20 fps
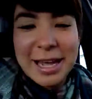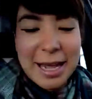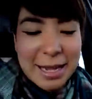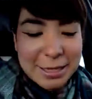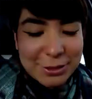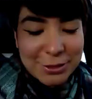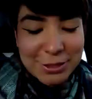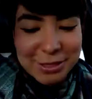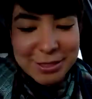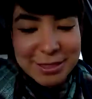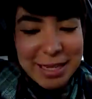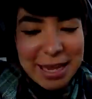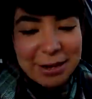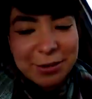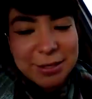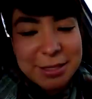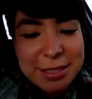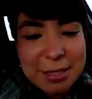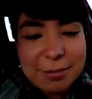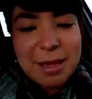esos ya
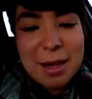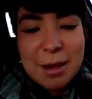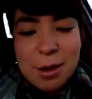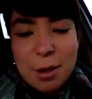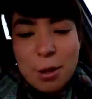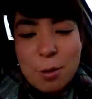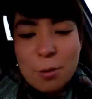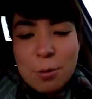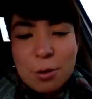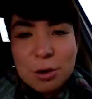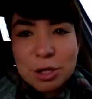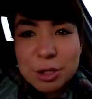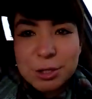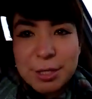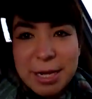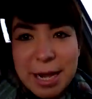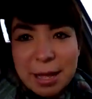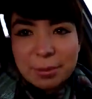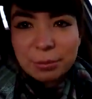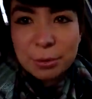no sirven, los
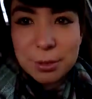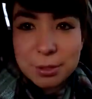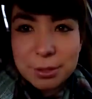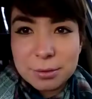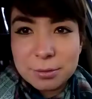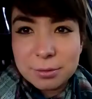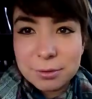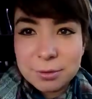tiramos.